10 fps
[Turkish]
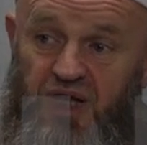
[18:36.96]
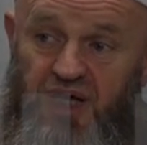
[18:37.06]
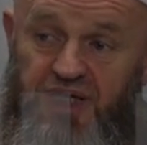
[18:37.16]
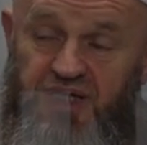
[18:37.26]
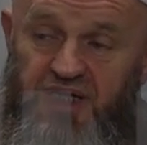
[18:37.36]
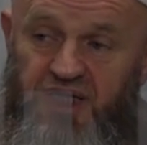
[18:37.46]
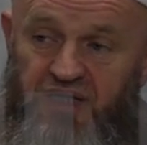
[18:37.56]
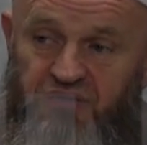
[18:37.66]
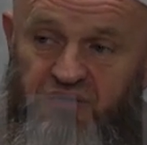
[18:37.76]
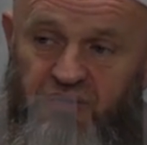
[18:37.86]

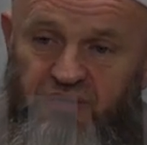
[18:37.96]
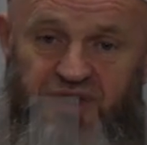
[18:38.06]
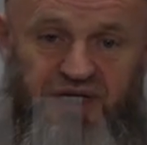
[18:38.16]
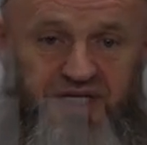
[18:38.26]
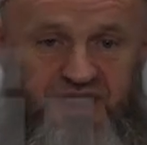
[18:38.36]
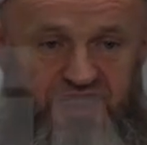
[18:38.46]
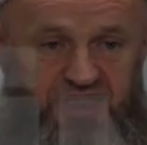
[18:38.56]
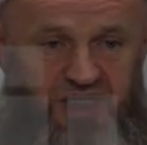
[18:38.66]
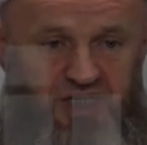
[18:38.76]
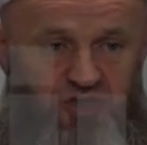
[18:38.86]
annelere ve babalara
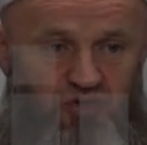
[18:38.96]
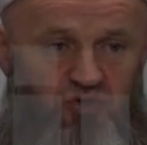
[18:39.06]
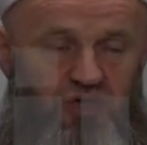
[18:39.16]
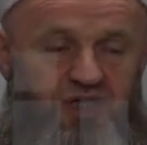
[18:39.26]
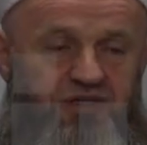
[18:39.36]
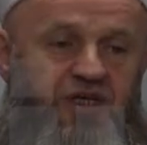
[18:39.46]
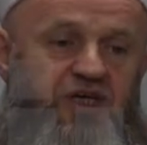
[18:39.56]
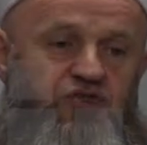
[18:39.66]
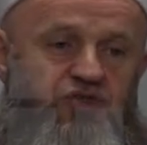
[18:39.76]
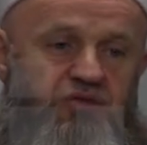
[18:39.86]
giydirilecek olan
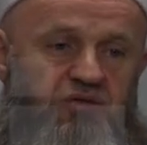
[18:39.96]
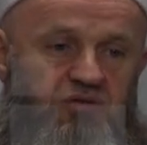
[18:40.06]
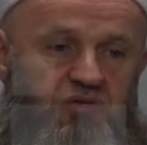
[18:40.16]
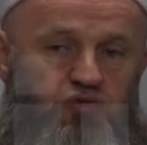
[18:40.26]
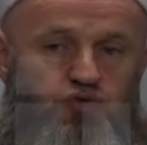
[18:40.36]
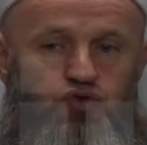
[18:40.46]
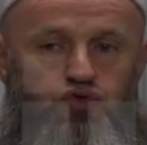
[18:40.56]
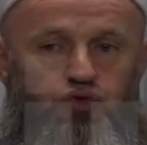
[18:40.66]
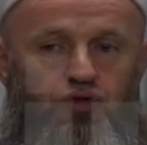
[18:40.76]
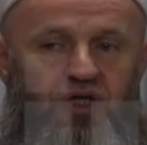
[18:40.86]
taç,
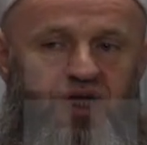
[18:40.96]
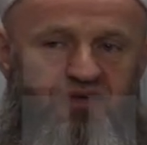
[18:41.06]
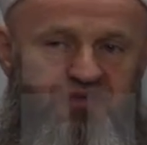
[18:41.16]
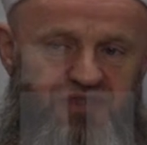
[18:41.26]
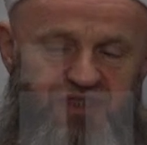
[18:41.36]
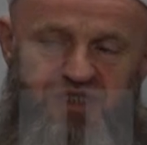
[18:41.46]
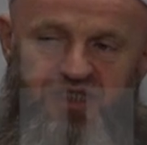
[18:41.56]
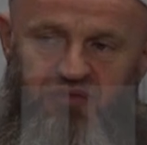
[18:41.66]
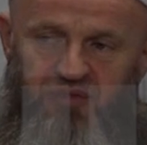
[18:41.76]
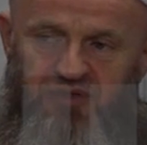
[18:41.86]
çocuğunun hafızlığı
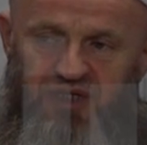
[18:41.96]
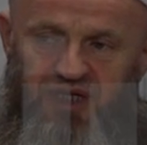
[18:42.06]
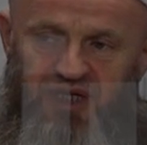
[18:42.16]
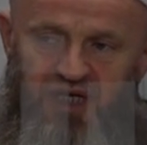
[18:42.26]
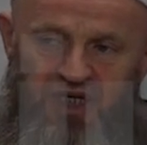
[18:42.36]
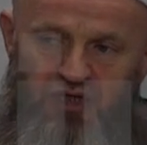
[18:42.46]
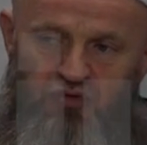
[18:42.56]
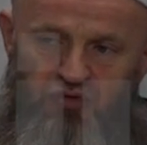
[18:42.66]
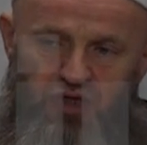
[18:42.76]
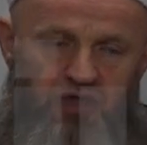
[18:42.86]
sebebiyle,
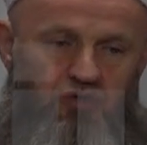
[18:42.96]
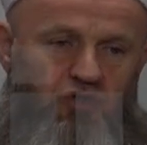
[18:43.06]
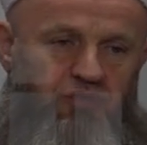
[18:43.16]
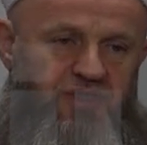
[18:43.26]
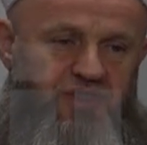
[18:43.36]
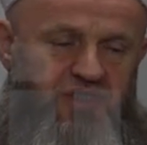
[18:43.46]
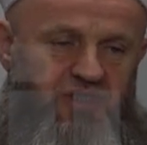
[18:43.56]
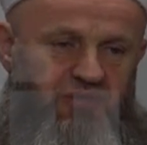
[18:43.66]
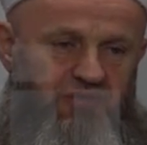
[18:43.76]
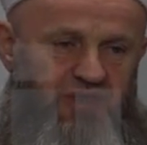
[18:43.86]
ehli Kur'an olması
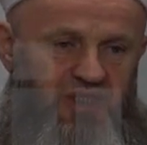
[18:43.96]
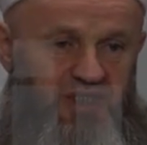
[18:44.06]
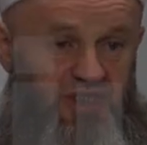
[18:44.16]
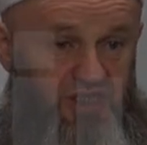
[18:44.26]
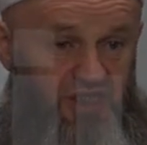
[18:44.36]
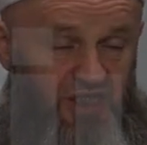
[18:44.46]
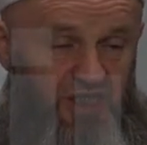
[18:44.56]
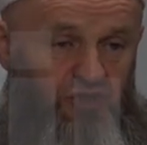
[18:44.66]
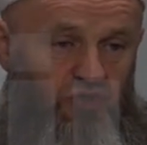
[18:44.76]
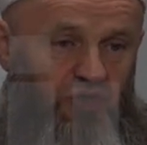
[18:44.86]
sebebiyle
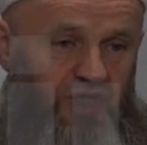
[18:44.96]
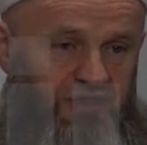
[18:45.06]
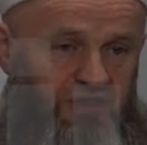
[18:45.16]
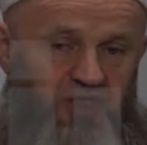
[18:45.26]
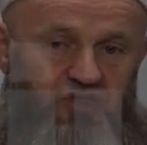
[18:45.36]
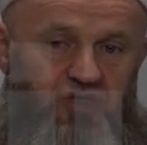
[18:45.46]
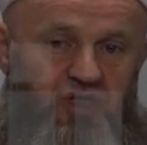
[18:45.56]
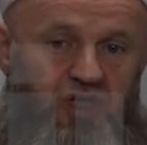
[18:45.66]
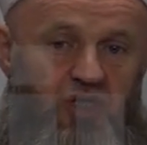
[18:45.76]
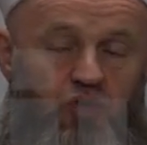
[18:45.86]
giydirilecek olan taç,
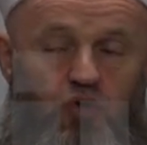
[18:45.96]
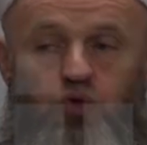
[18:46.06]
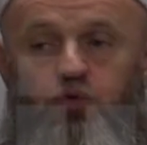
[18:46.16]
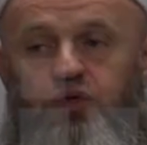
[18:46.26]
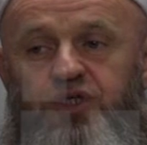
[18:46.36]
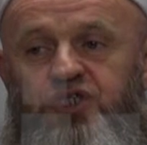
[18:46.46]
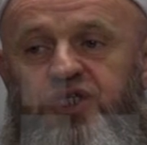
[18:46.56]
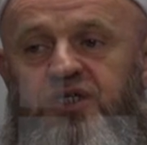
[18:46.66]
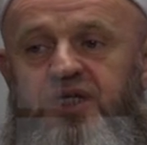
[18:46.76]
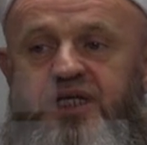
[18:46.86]
o
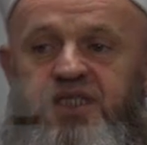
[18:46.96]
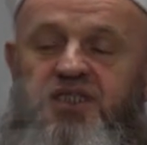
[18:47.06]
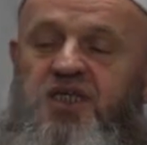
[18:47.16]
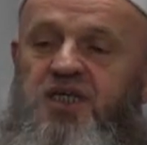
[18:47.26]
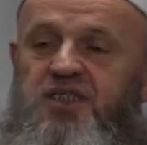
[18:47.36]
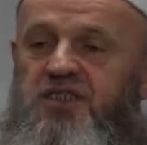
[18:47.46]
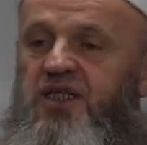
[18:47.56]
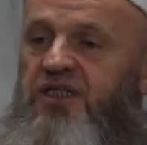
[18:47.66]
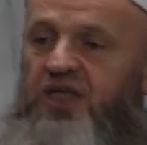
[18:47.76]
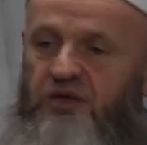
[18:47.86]
güneşin
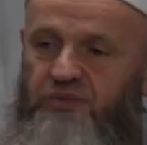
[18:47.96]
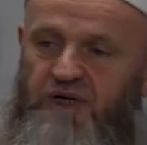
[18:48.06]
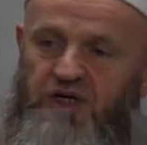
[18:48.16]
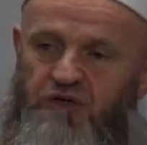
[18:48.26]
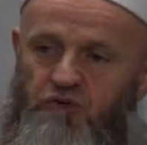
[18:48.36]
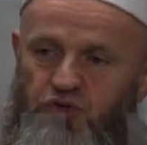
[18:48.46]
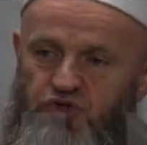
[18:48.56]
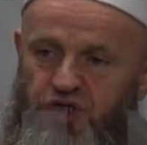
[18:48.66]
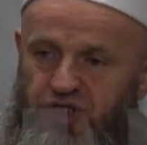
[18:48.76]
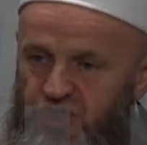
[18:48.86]
ziyasından daha parlak
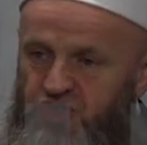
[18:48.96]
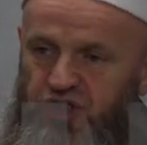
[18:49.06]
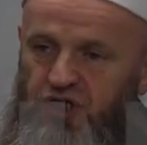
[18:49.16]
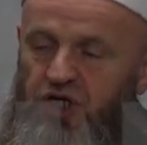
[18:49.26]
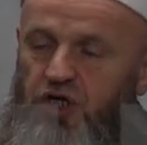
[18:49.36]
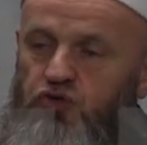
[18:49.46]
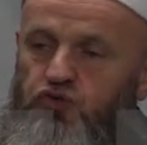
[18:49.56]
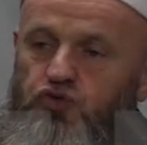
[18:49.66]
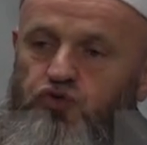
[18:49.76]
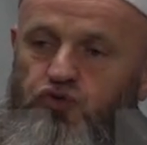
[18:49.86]
olacak. Niçin?
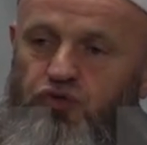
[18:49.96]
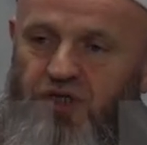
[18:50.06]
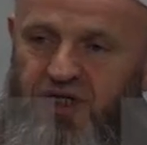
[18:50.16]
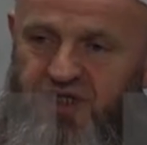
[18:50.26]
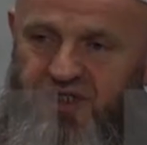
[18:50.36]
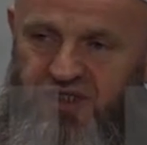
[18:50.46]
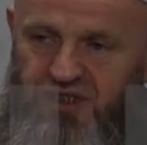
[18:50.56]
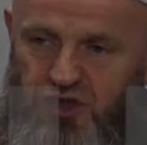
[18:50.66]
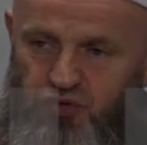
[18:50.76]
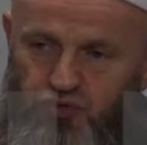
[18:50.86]
Çocuğunun
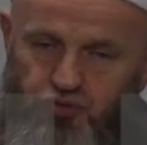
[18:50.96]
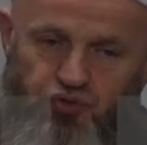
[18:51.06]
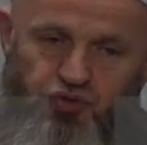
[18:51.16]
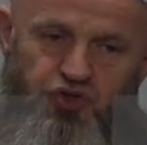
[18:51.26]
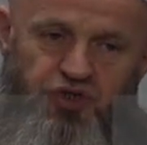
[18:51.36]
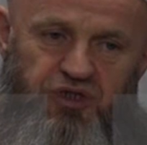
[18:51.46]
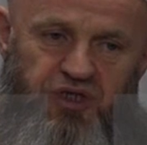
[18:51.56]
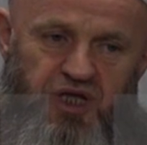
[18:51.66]
arkasında durduğu için,